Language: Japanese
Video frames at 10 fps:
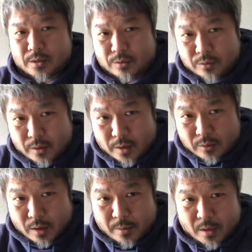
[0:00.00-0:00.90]
作ってい
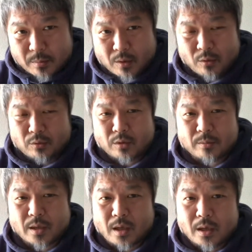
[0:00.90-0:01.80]
くために、まあ、本当に
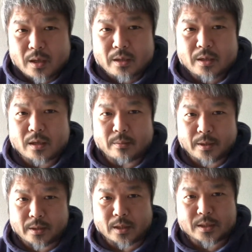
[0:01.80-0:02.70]
今考えなければ
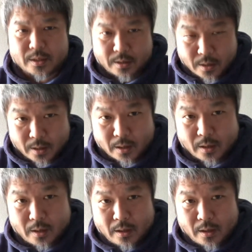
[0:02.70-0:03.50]
いけない時期で、